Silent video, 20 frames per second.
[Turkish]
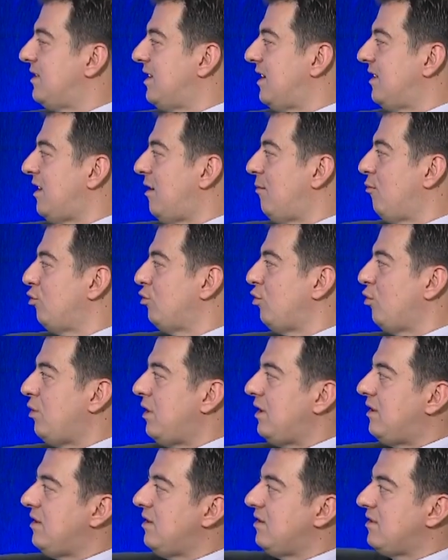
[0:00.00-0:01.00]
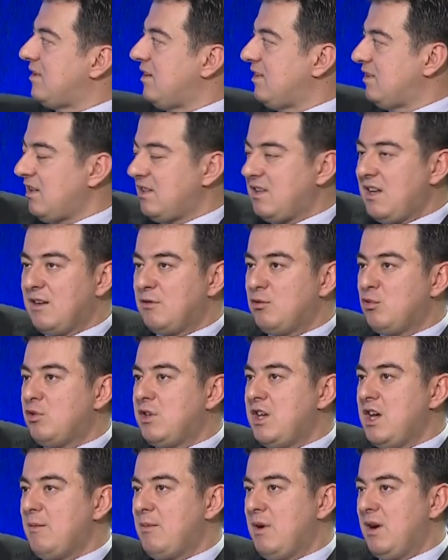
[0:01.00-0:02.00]
Zaten burada ürettiğiniz gazı da tak
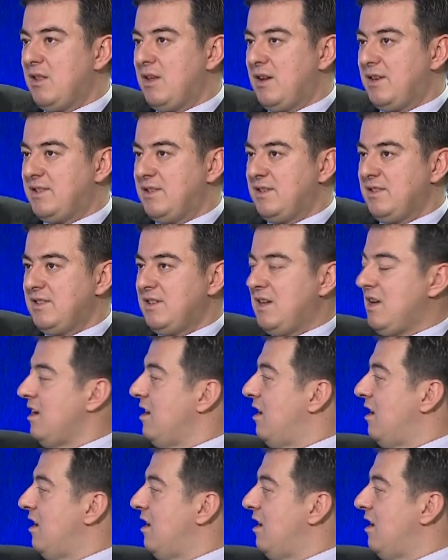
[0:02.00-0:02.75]
Türkiye'ye bağlarsınız.